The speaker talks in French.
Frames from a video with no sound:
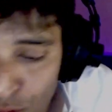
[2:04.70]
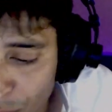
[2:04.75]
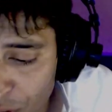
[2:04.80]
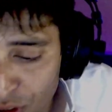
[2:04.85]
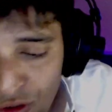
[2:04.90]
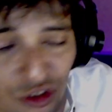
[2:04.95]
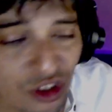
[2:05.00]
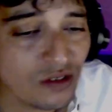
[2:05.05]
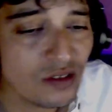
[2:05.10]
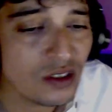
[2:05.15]
parce
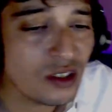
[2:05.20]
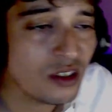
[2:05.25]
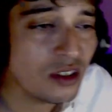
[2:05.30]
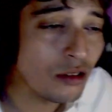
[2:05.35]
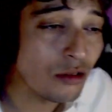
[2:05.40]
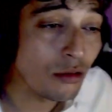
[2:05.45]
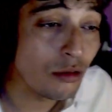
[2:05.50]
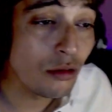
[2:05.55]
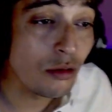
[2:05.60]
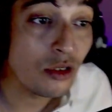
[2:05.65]
que j'avais
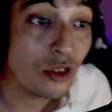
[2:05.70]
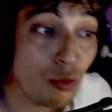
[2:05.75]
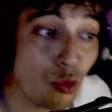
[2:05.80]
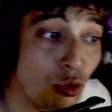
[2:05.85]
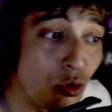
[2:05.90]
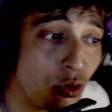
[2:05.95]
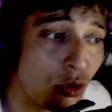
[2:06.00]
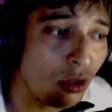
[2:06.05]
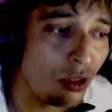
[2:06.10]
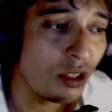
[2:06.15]
dit que
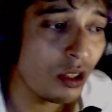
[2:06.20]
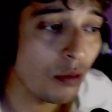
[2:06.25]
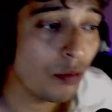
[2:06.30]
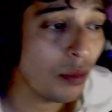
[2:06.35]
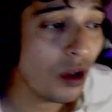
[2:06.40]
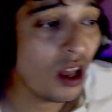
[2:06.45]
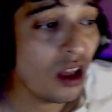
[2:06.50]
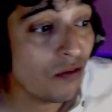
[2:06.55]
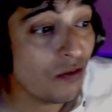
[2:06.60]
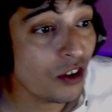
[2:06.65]
Zemmour n'était
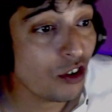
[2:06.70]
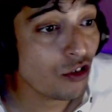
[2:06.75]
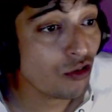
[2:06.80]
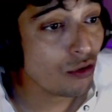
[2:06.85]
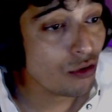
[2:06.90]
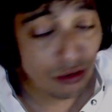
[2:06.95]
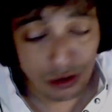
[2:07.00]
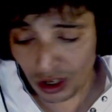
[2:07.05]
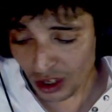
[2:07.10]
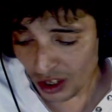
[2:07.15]
pas un
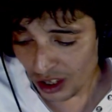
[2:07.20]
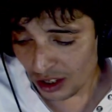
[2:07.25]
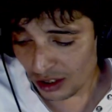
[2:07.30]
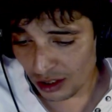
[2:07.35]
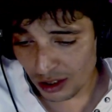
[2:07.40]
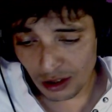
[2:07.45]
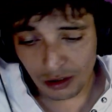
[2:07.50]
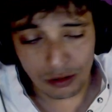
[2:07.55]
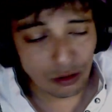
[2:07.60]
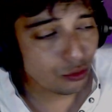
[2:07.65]
facho,
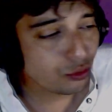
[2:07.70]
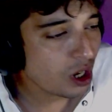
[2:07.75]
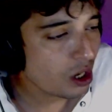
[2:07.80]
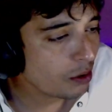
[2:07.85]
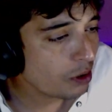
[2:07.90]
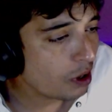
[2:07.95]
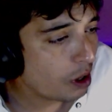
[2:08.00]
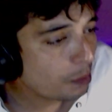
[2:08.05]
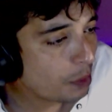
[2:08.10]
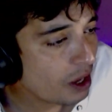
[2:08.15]
euh, en tout
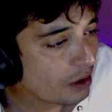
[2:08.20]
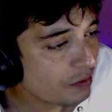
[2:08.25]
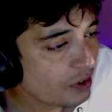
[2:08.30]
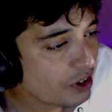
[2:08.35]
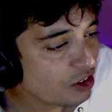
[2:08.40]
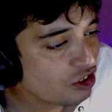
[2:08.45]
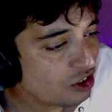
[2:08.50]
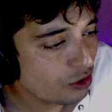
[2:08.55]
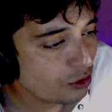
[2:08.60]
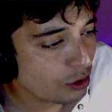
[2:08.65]
cas pas un
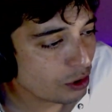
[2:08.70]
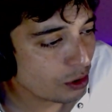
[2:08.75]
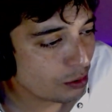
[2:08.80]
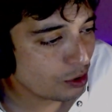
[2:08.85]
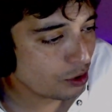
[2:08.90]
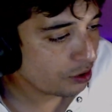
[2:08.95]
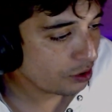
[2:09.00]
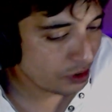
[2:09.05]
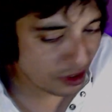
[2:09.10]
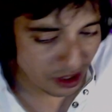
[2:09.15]
fasciste comme
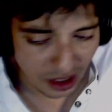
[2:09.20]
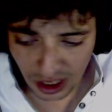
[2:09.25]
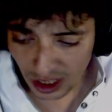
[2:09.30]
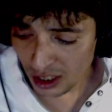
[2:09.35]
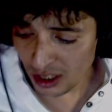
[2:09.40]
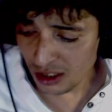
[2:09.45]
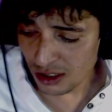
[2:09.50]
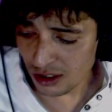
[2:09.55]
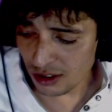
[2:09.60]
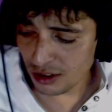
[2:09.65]
l'entendait
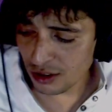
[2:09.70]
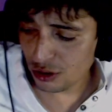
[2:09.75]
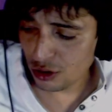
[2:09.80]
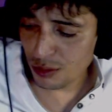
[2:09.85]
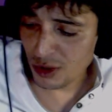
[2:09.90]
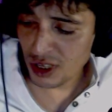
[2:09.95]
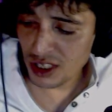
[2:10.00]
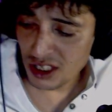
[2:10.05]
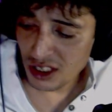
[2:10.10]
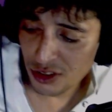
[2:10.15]
de
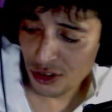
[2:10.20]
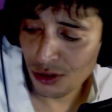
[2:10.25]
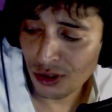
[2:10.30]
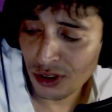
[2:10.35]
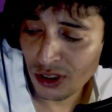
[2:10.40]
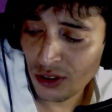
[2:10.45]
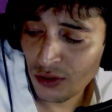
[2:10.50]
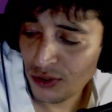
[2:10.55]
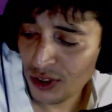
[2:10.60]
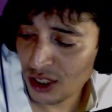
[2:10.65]
manière
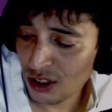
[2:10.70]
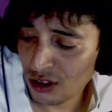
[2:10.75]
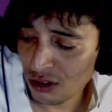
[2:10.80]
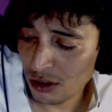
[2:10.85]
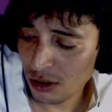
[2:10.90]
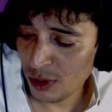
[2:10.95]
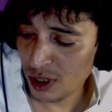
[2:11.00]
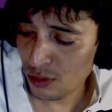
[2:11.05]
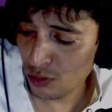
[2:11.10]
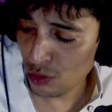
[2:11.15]
scientifique
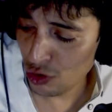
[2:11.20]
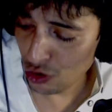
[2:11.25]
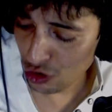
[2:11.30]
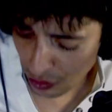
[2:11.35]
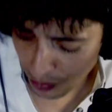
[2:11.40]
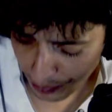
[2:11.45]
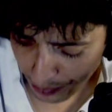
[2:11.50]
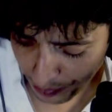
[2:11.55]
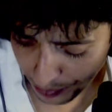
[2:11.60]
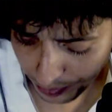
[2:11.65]

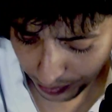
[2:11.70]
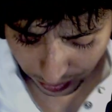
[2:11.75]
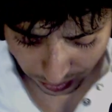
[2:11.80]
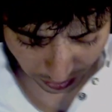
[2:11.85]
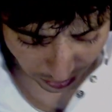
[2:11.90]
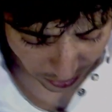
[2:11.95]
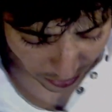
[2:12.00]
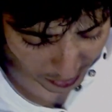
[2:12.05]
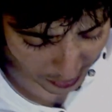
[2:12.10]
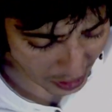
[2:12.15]
Badmunch
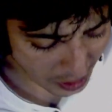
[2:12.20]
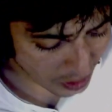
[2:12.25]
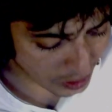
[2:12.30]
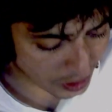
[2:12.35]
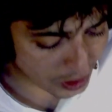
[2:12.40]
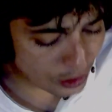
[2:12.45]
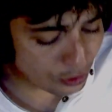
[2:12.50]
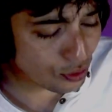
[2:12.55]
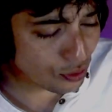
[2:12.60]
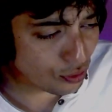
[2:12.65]

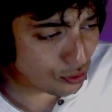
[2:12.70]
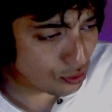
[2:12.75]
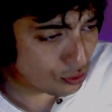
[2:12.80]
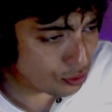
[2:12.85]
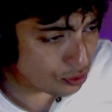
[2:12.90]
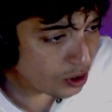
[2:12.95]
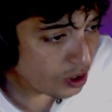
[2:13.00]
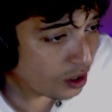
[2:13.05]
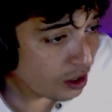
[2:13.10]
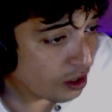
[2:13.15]
Et du
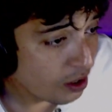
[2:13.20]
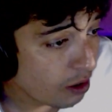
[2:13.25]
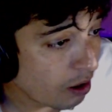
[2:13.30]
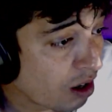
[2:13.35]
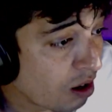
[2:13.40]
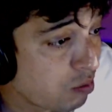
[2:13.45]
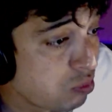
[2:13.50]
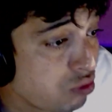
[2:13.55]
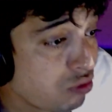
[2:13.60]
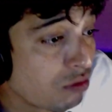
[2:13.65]
coup,
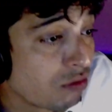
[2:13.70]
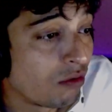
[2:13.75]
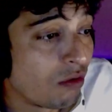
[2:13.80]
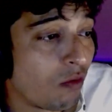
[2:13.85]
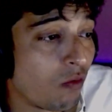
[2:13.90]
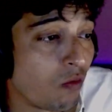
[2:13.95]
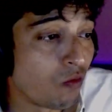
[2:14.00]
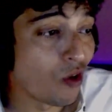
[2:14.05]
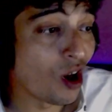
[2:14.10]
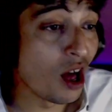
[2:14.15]
bon,
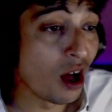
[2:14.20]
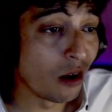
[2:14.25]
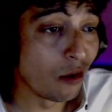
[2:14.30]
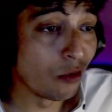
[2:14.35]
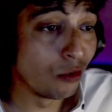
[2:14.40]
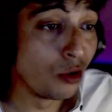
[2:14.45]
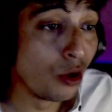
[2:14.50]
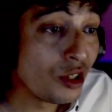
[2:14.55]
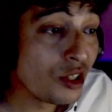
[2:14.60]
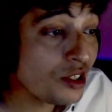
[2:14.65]
voilà,
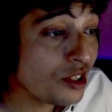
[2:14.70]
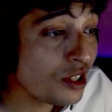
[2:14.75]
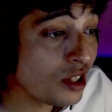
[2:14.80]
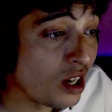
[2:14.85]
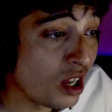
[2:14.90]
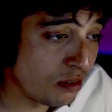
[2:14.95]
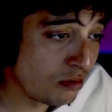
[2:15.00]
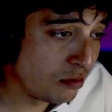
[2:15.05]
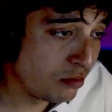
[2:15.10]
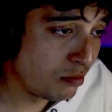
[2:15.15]
on était
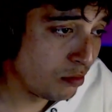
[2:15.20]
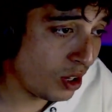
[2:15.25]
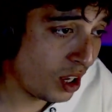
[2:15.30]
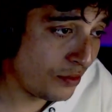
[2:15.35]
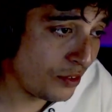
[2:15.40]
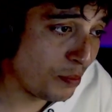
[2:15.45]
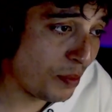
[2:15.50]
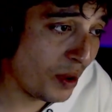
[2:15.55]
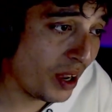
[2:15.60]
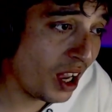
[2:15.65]
là. Bref,
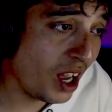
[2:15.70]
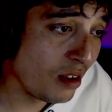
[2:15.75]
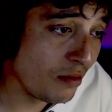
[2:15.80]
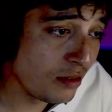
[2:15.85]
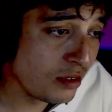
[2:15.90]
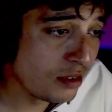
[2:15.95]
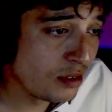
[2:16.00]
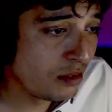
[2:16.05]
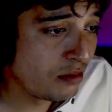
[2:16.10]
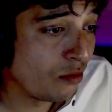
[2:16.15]
c'est pas grave.
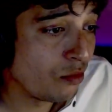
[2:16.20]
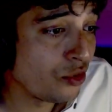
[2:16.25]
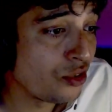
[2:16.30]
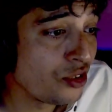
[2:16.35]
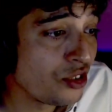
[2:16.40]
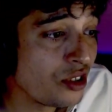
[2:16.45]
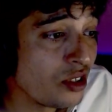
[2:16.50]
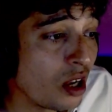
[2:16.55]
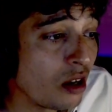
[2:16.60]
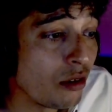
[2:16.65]
On se
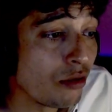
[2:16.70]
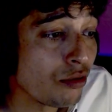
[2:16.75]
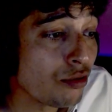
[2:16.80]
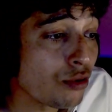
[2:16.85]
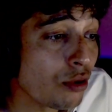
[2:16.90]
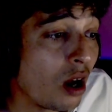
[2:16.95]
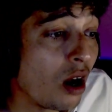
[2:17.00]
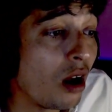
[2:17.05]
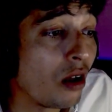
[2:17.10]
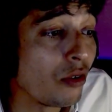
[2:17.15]
dit, allez,
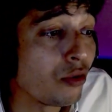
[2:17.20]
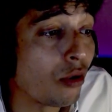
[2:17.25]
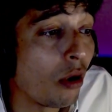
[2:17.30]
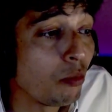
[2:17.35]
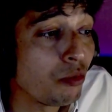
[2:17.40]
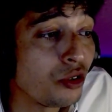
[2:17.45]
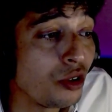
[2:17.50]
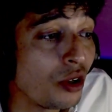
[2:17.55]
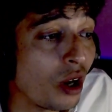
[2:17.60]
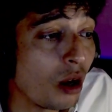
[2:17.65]
jusque-là, c'est un
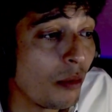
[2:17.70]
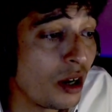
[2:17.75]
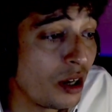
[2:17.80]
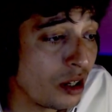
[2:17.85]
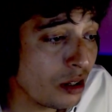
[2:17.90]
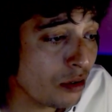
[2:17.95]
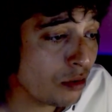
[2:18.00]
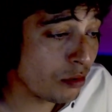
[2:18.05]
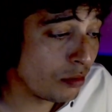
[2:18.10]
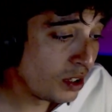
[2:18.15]
petit drama à
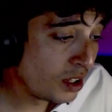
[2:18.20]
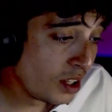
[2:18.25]
la con.